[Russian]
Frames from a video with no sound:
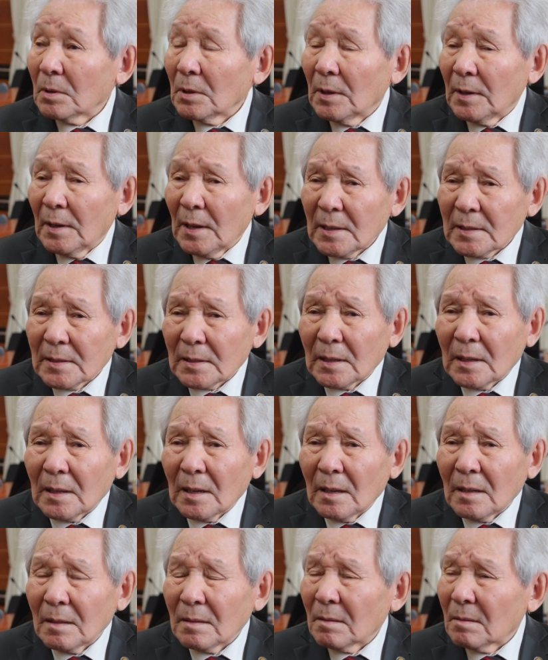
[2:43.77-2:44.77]

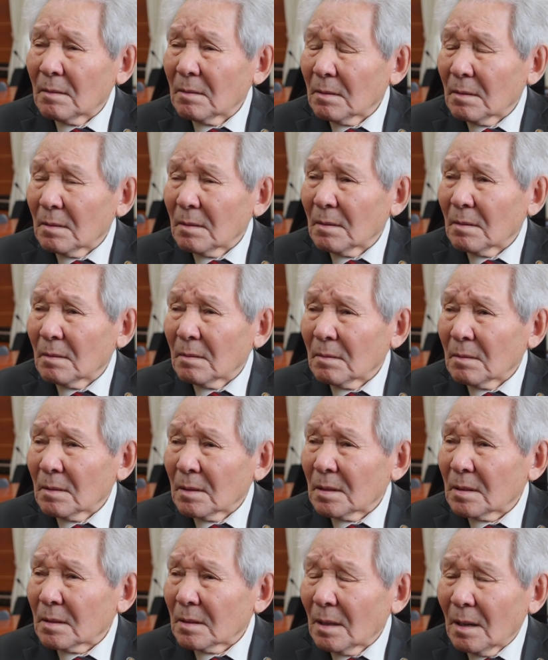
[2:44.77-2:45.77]
резко
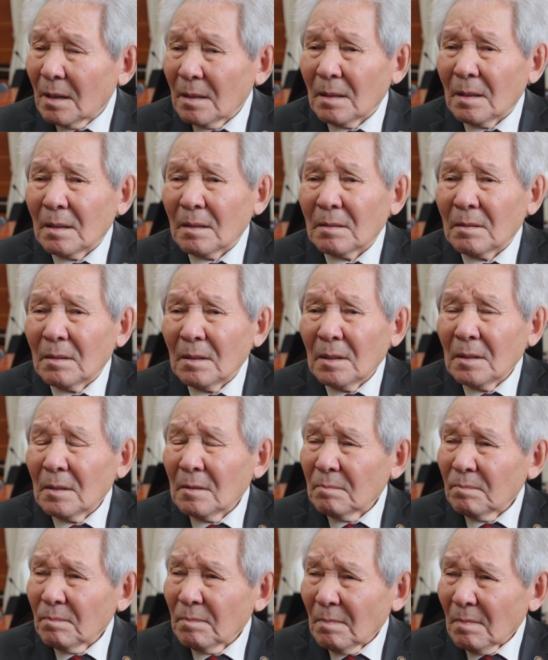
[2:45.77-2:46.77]
стала
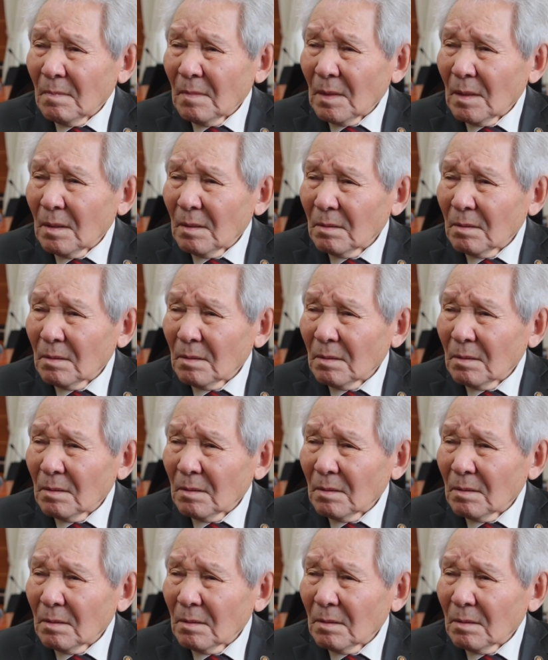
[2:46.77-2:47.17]
э,